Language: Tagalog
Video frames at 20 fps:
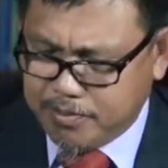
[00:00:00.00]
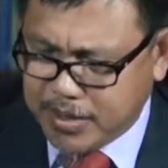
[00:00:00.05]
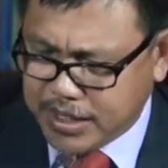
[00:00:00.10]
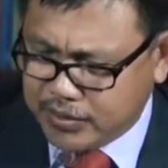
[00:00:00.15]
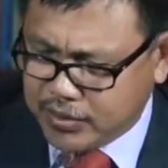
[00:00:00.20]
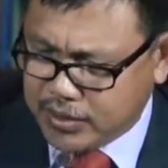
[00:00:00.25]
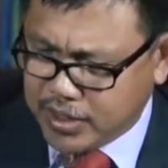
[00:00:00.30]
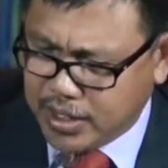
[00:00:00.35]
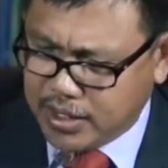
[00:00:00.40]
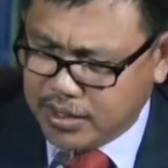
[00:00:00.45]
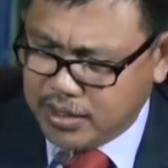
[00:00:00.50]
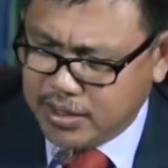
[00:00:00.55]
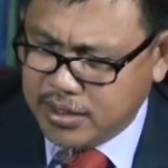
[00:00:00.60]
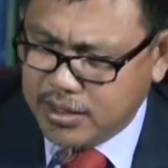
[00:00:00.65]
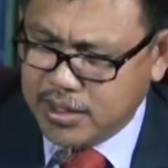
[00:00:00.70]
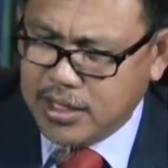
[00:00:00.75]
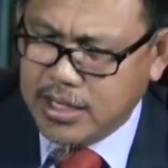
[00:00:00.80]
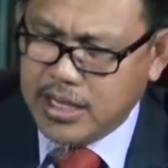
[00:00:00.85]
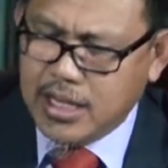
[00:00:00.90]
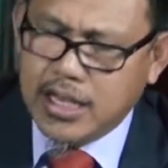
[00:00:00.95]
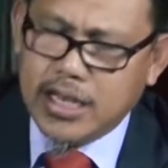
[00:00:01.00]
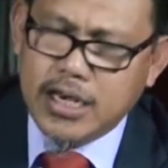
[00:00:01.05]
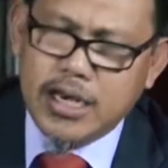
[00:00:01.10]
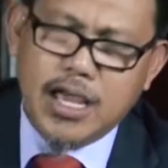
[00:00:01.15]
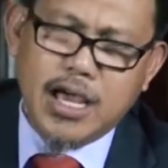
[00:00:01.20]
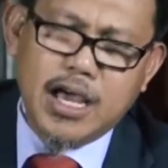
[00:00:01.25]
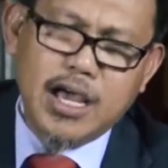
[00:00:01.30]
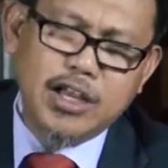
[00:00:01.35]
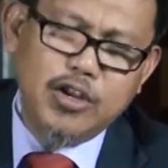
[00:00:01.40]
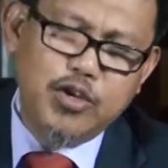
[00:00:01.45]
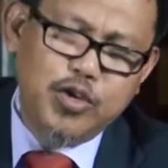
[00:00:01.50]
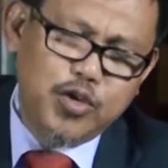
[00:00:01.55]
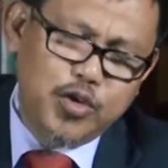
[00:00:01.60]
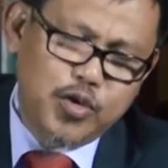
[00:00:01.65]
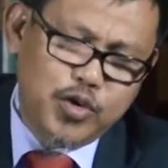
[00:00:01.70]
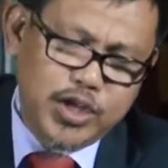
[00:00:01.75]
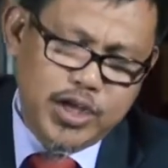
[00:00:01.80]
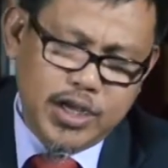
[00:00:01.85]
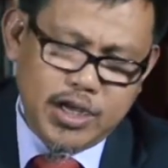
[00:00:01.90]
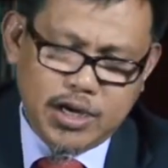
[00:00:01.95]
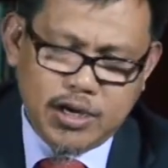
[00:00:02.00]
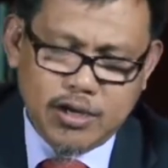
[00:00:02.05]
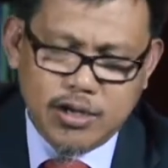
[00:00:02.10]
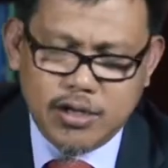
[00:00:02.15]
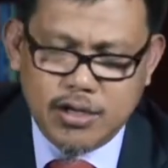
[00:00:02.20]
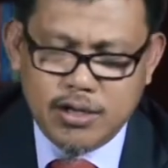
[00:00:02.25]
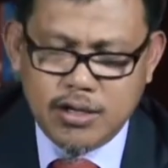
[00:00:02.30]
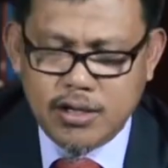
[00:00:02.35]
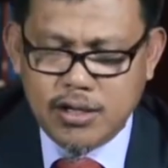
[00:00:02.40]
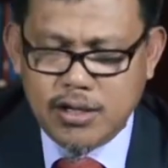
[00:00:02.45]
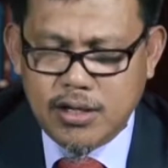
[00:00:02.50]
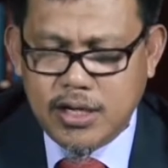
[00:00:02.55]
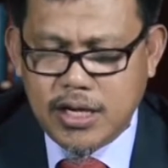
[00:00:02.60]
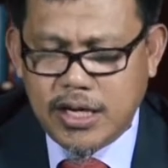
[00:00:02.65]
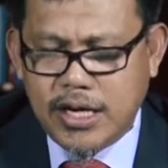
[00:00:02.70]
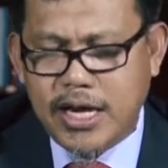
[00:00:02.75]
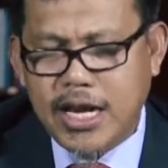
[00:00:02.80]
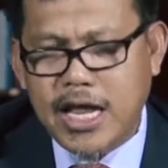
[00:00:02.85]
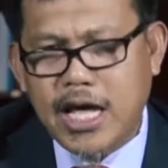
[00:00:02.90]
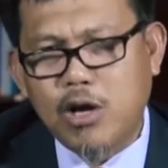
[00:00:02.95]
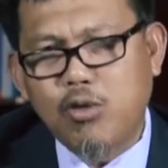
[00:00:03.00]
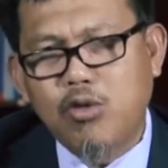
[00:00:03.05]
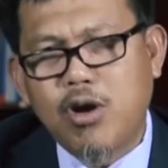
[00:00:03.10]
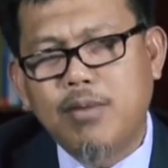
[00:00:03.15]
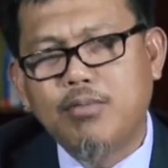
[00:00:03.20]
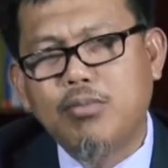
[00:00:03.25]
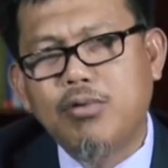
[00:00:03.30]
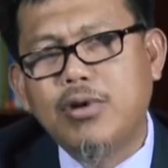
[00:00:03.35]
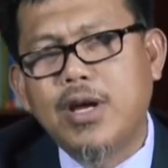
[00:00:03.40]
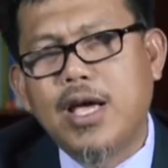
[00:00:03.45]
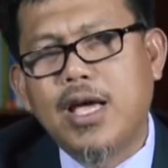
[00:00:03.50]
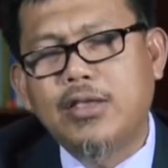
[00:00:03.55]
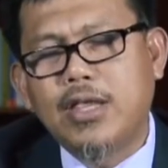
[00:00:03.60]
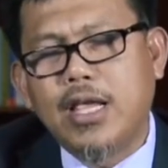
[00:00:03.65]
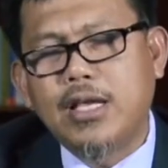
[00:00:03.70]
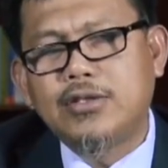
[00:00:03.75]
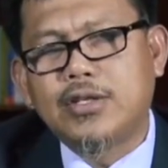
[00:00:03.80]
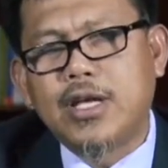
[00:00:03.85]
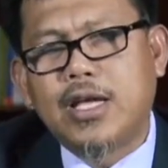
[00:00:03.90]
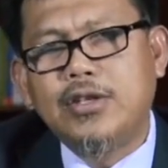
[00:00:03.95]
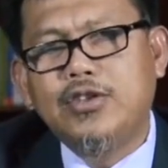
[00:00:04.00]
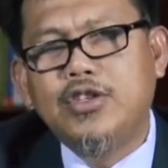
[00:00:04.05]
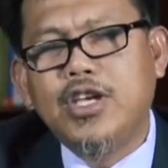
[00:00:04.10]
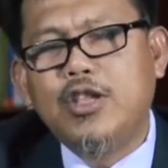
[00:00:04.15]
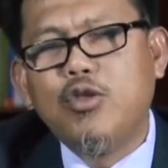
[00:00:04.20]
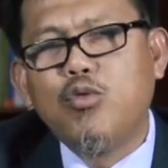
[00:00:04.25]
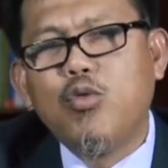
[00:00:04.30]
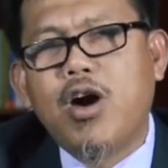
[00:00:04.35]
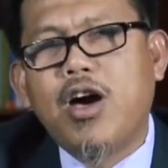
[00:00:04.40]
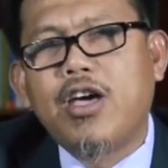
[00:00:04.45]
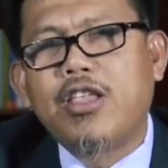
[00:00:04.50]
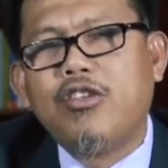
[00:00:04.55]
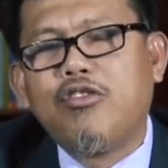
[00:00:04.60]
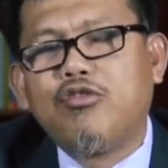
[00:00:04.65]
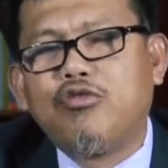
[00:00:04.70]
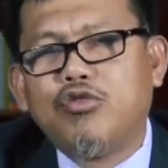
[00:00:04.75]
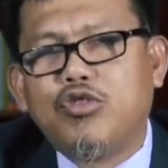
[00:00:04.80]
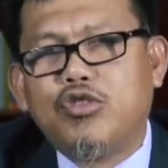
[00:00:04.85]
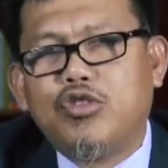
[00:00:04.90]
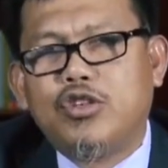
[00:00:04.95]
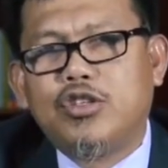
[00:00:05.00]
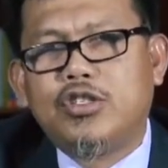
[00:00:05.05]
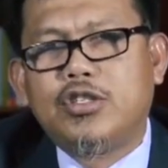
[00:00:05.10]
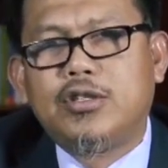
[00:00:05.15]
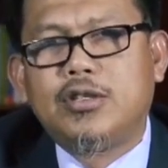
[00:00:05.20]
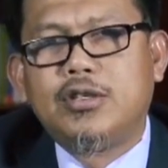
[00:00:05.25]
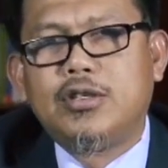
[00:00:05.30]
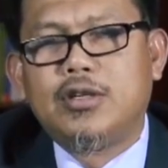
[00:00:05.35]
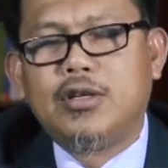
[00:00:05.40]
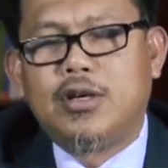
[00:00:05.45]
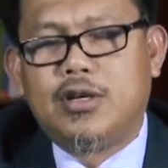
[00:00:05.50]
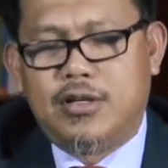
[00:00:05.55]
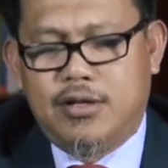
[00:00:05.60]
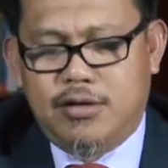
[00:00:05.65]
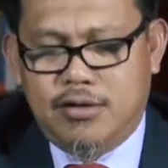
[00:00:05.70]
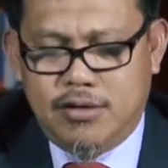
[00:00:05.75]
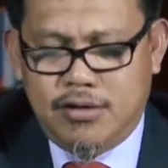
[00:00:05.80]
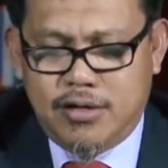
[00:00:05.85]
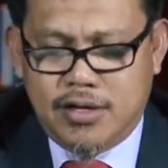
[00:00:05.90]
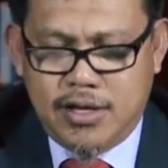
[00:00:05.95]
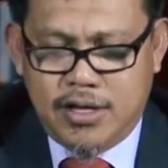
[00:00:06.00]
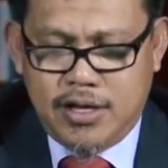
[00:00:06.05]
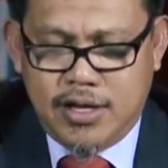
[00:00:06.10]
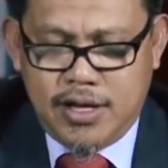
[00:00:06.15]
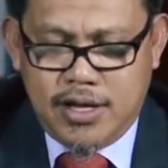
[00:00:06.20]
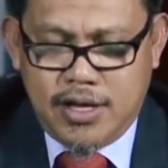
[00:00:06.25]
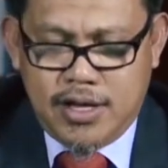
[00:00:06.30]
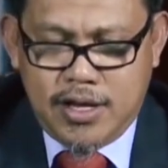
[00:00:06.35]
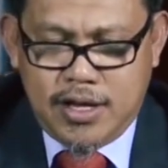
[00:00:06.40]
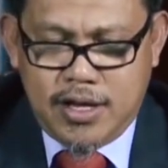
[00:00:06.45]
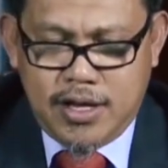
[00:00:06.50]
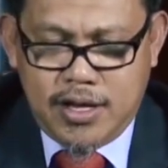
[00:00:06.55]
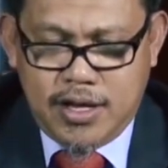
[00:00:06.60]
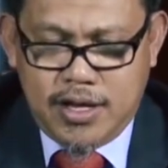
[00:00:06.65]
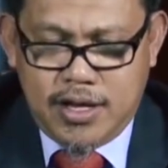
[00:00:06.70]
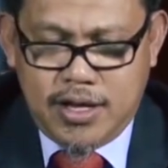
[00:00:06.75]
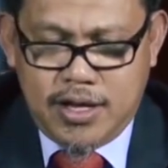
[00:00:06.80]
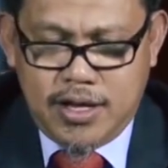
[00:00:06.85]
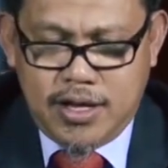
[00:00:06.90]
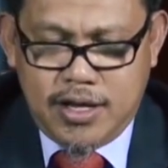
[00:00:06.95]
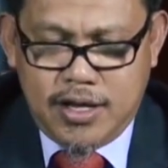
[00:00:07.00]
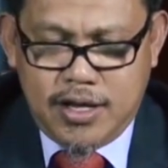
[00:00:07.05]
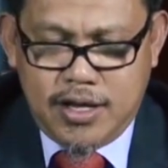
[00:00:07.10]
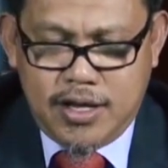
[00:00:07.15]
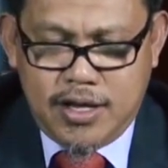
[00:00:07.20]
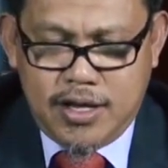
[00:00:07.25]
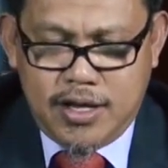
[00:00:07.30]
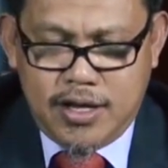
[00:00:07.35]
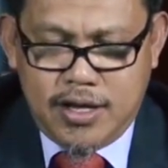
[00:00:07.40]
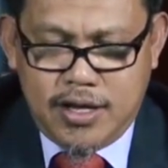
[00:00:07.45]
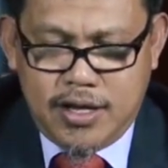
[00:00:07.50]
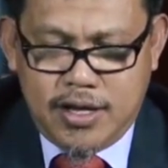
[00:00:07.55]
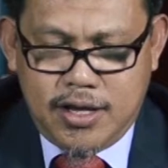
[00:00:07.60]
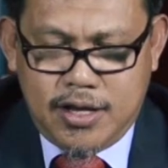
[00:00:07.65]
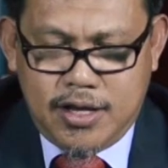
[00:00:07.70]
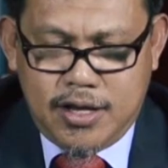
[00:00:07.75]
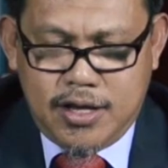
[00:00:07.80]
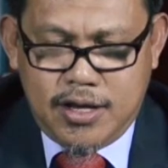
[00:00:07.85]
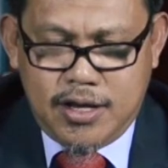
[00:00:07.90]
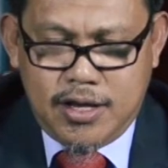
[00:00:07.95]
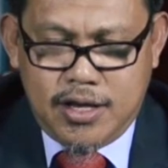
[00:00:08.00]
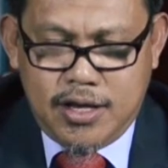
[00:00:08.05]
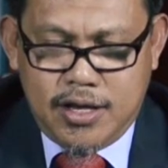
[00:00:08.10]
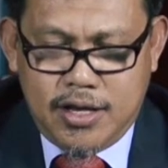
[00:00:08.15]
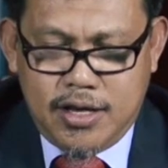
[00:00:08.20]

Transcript: ng pansin na ang New Year na ginagawa po natin sa January 1st, ano, eh,